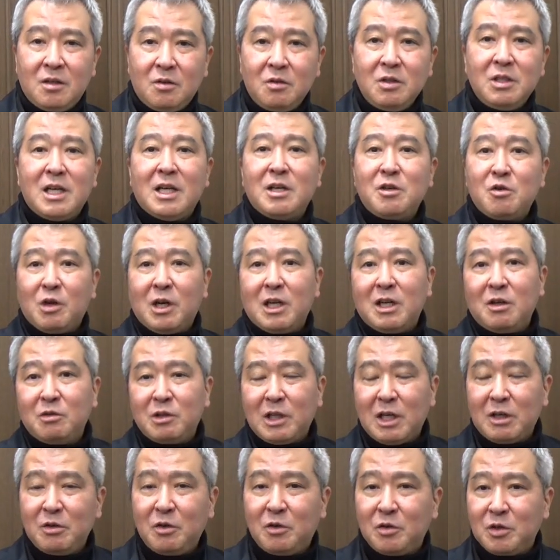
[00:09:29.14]
最初から
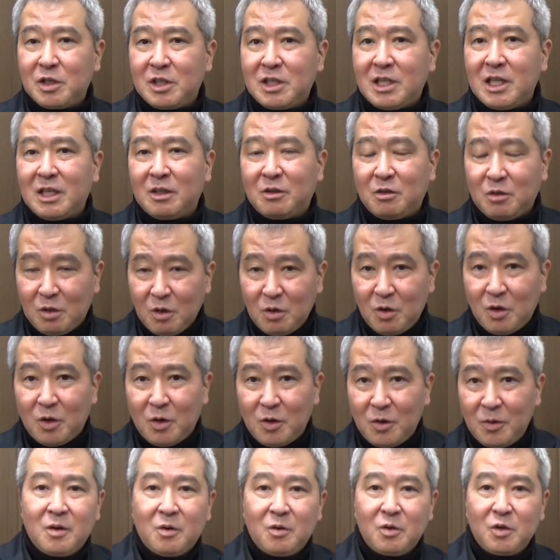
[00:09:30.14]
歌うようにしていく
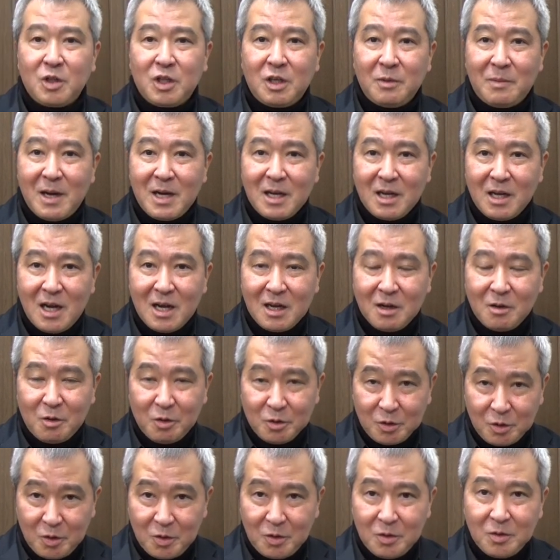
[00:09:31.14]
と、この2番
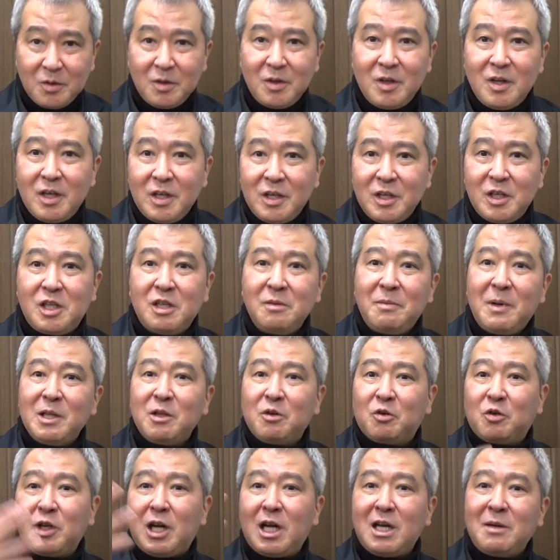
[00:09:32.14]
カッコの1番
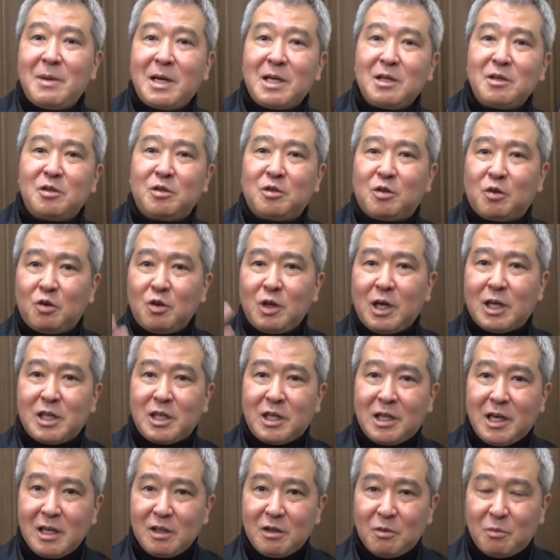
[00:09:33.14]
のクライマックスのところが
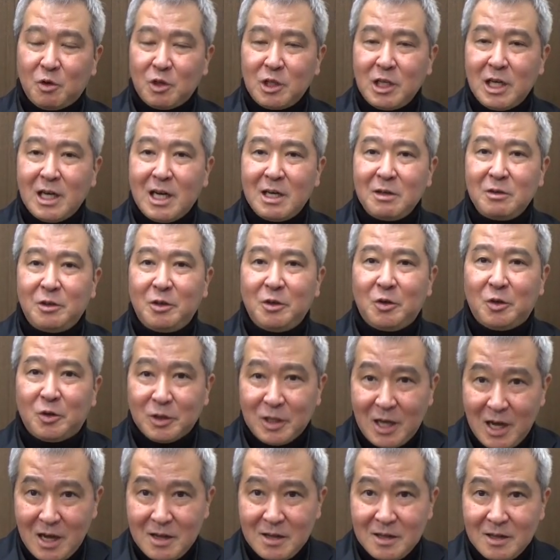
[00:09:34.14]
しっかりと盛り上がるよう
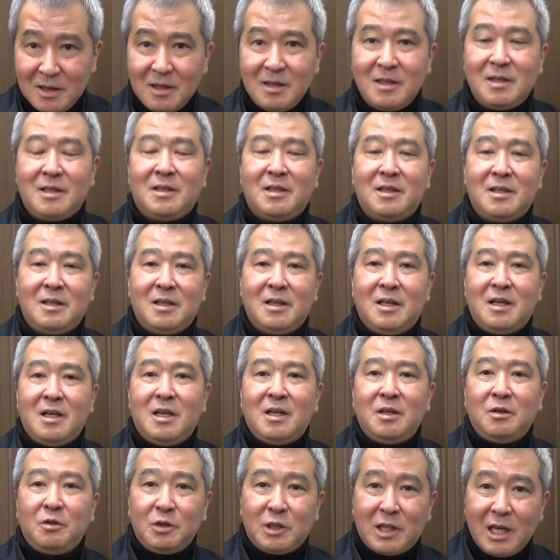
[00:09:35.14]
な
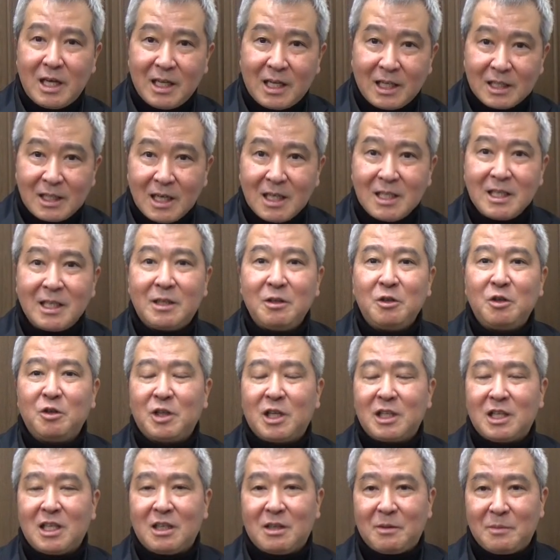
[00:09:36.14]
歌い方ができるように
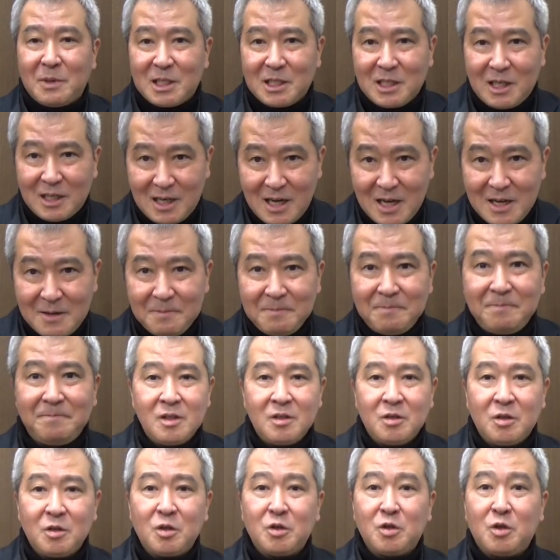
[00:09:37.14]
なっていきますから、
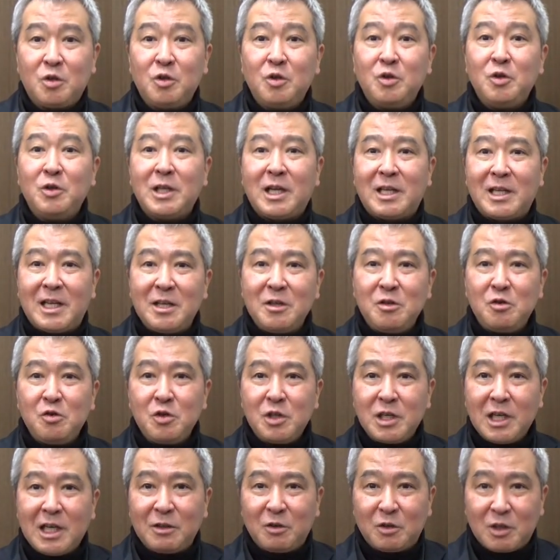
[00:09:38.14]
ちょっとそのような練習
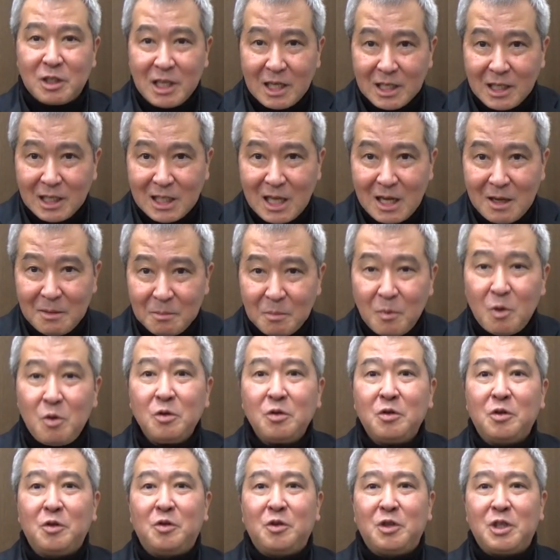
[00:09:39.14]
時間の使い方も
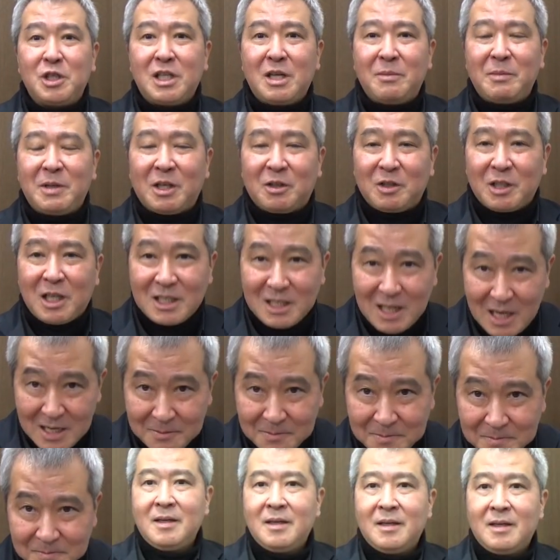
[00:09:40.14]
工夫してみてくださ
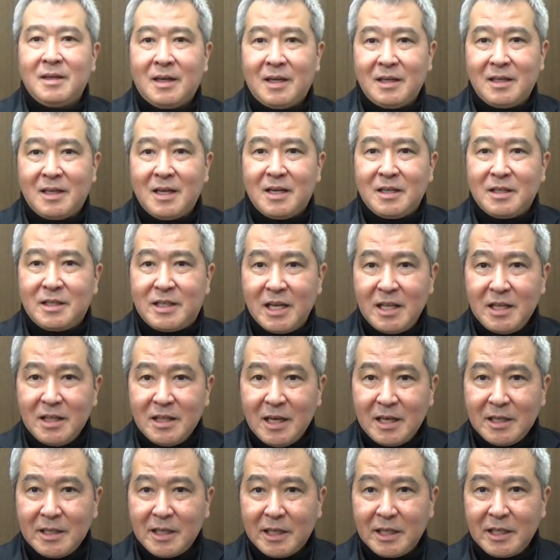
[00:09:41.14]
い。はい。全
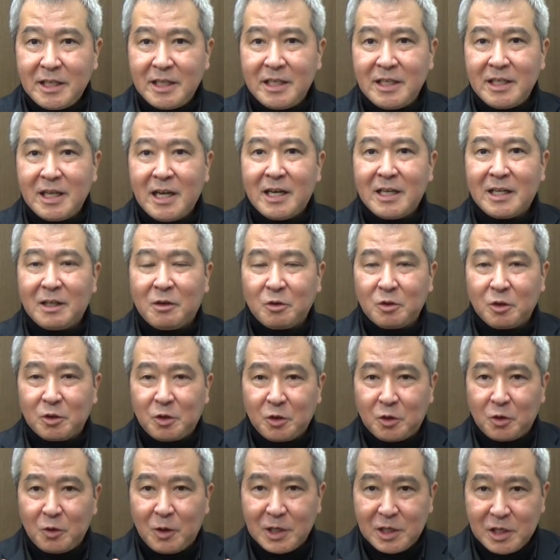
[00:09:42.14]
体的にやはりこの
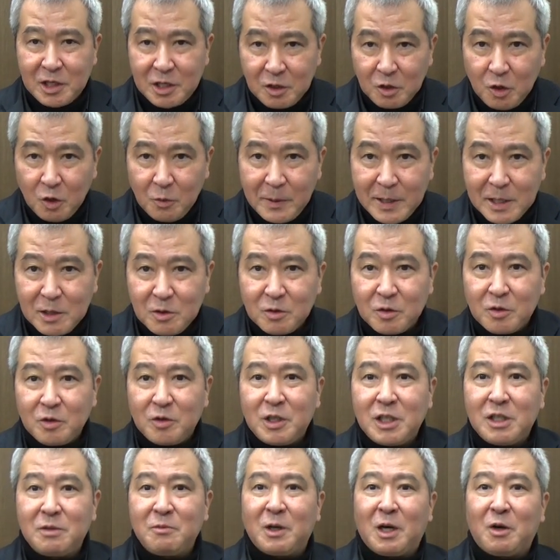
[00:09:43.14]
曲はシンコペーションという
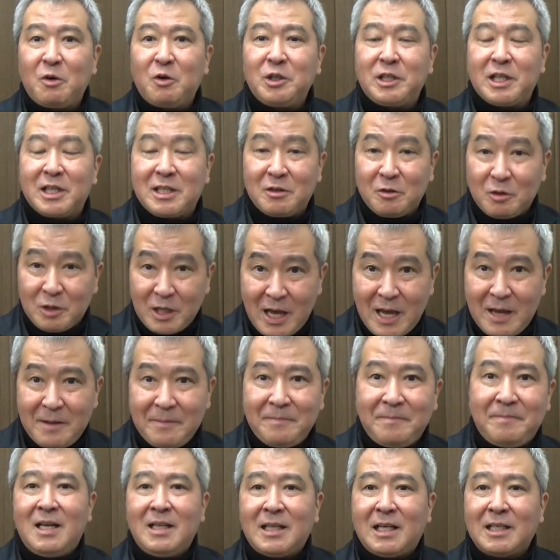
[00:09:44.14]
リズムが多いですの
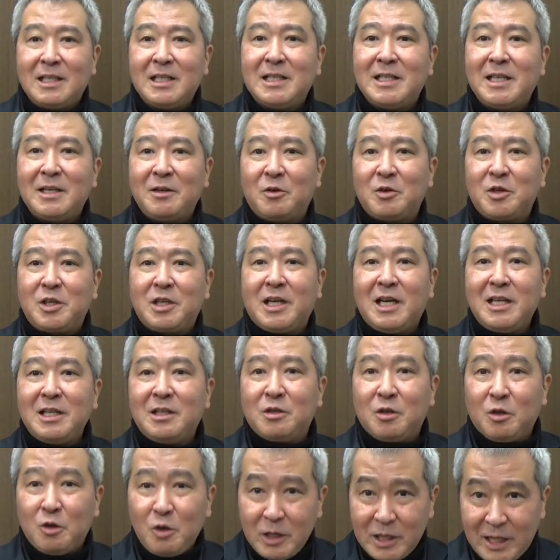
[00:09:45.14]
で、縦線をしっかり
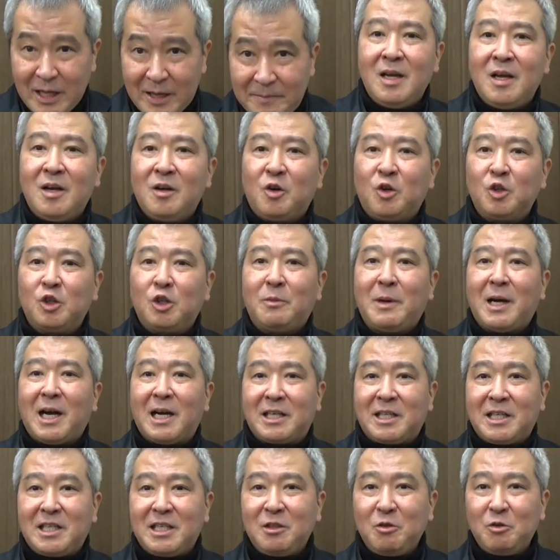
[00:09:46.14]
揃えて言葉が
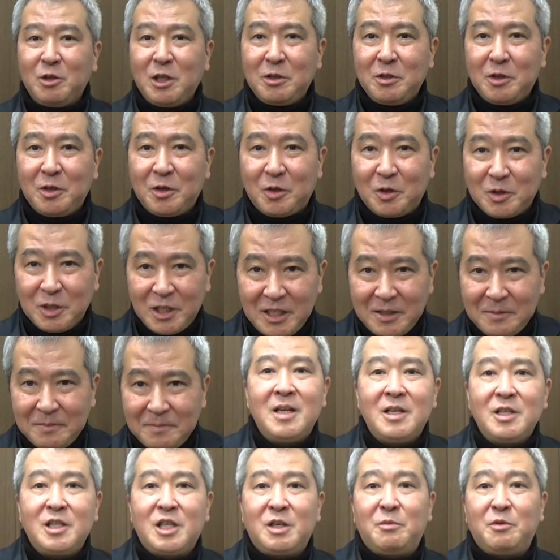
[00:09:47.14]
聞き取れるよう
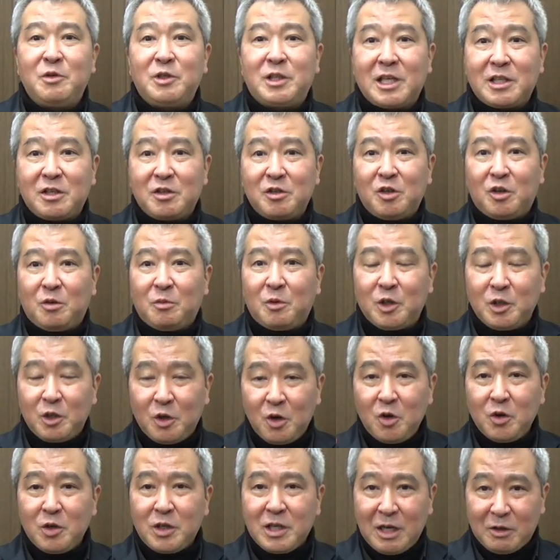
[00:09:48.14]
に自分たちの思い
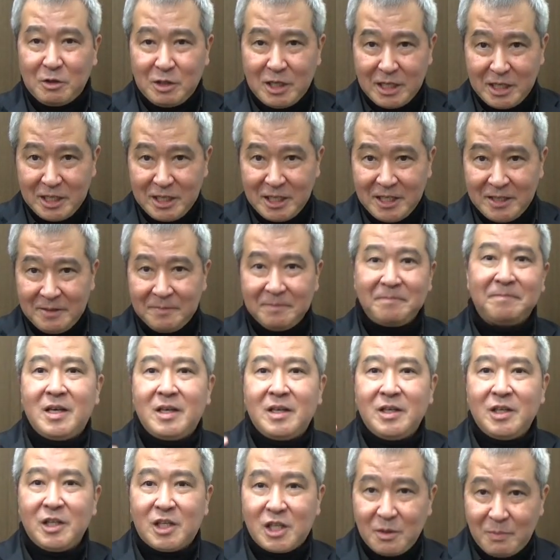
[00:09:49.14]
を客席に
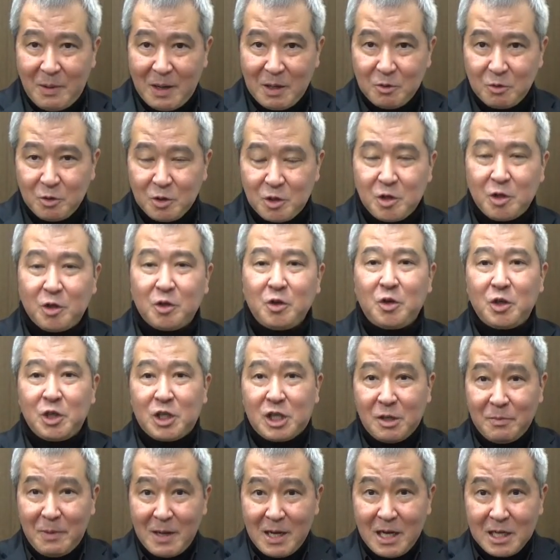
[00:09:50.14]
一番後ろの
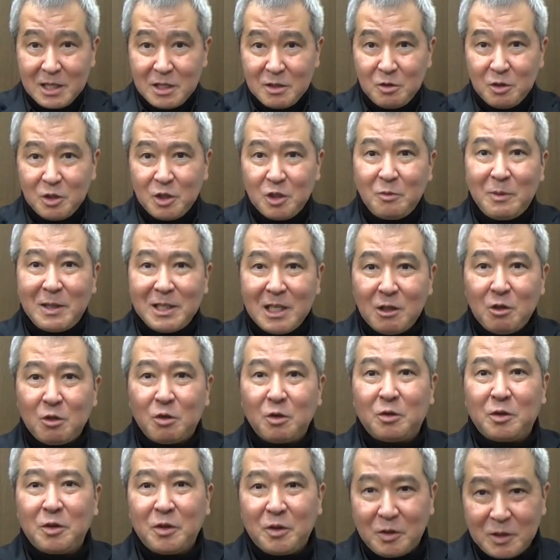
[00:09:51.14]
一番端の人まで
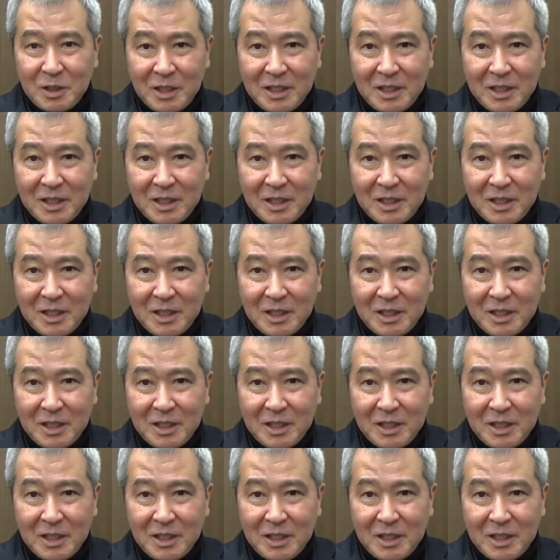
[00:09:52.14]
届くよう